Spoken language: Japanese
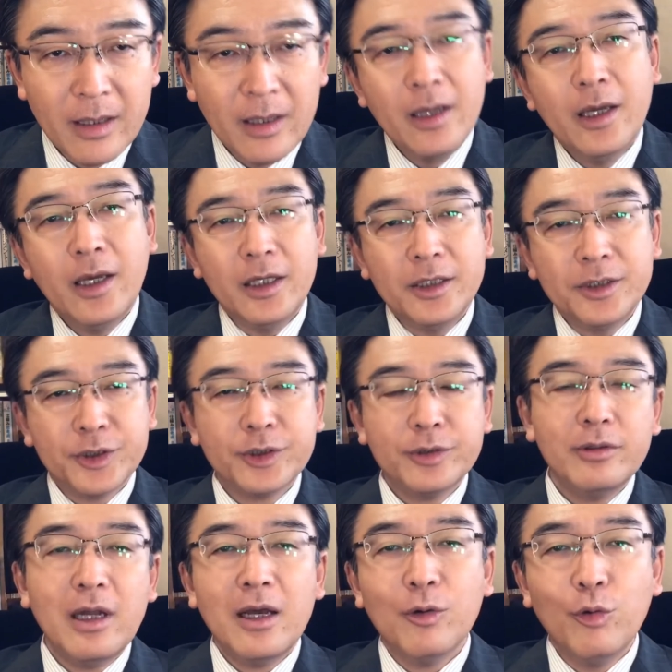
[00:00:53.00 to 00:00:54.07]
市
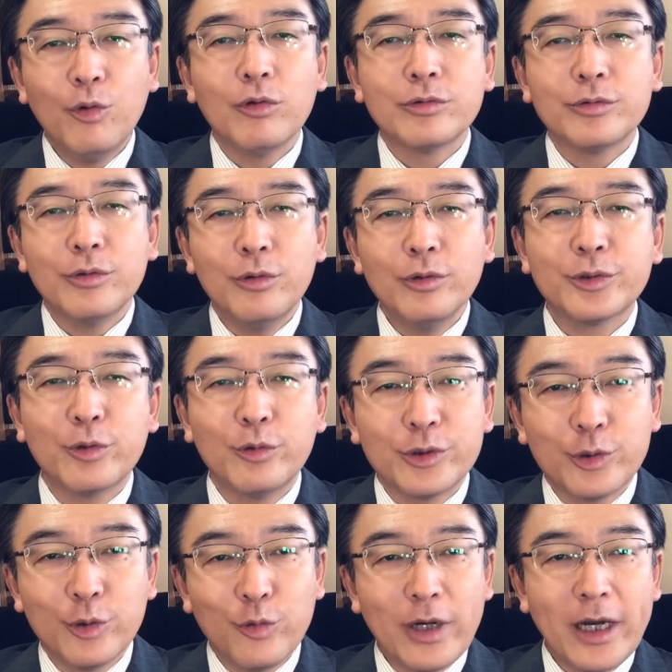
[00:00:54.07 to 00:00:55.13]
倉語録を少
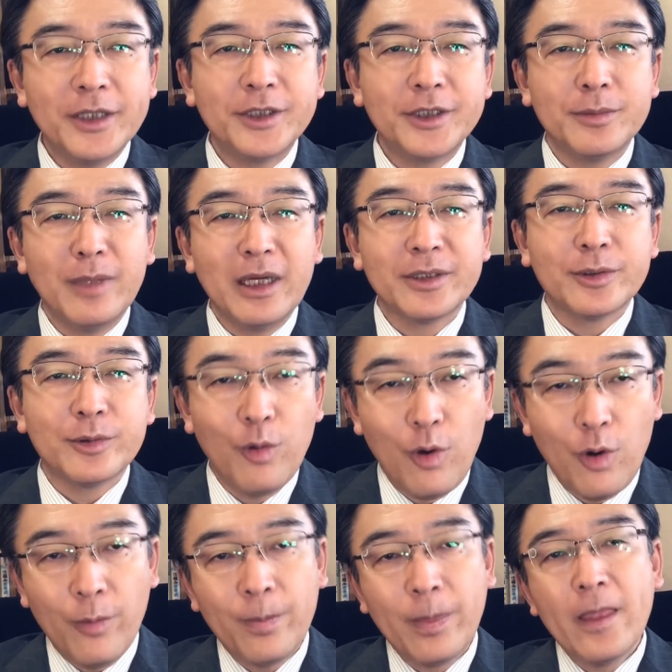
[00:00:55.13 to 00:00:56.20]
し紹介します
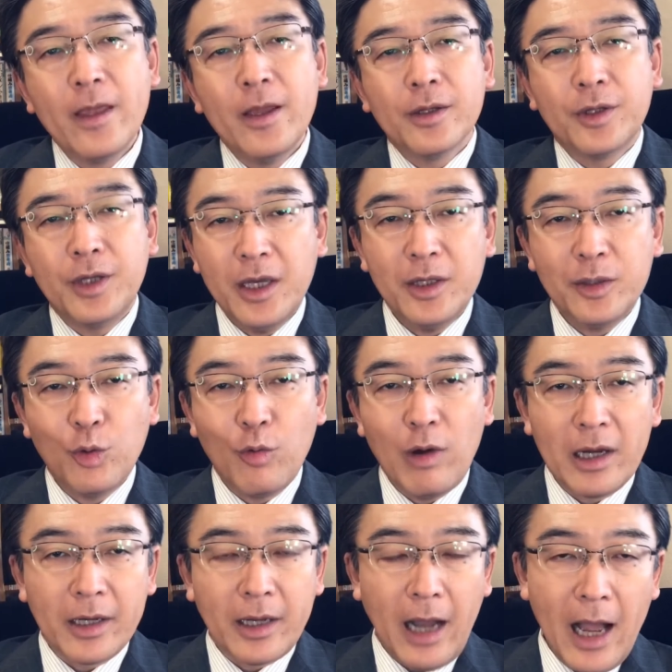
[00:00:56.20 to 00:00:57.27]
と、経営と
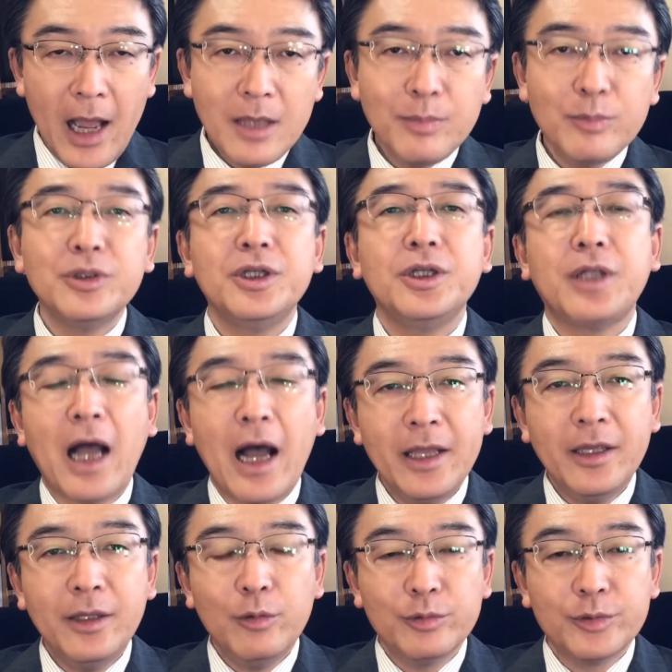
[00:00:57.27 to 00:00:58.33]
は外部に
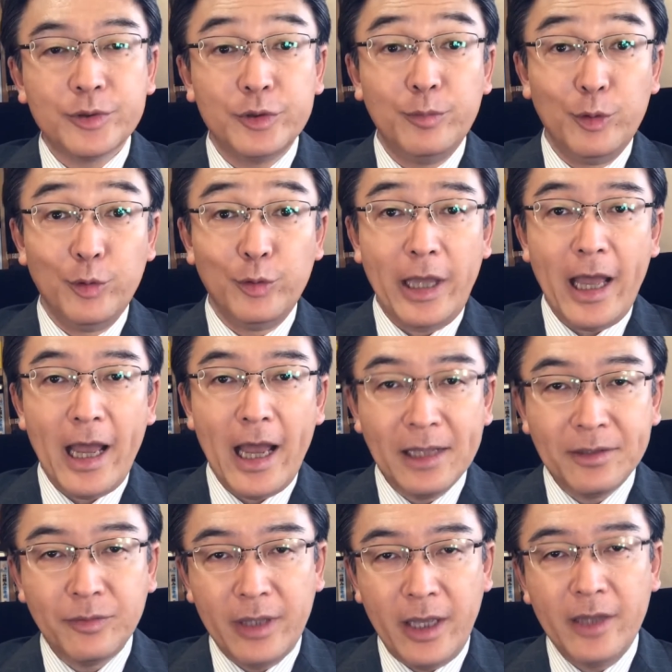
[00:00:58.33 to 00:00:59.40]
対応するものであっ
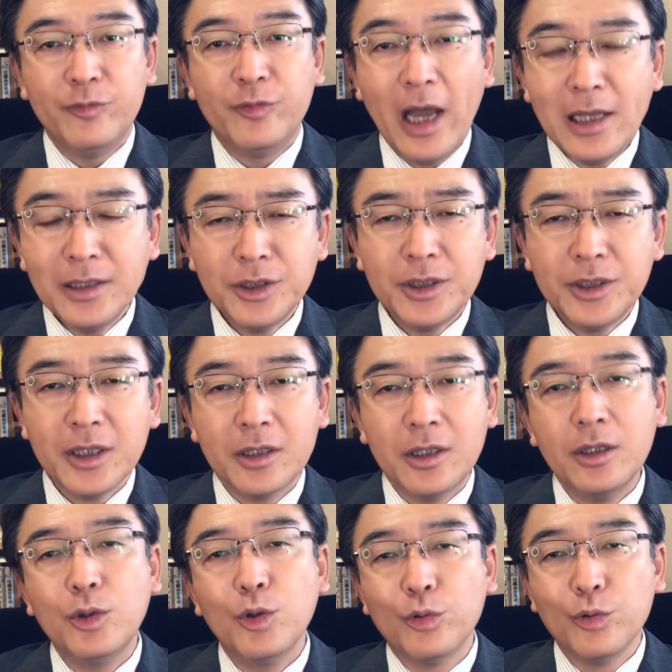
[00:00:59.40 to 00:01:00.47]
て、断じて
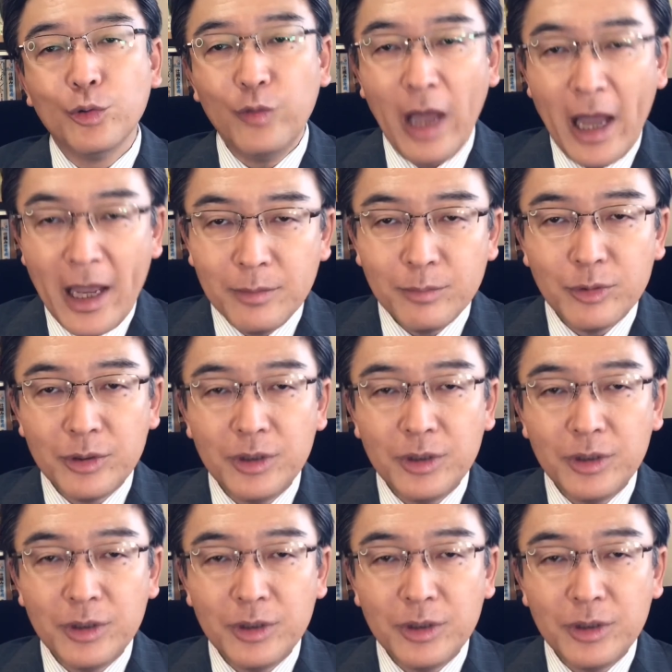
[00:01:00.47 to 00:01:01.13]
企業の内部に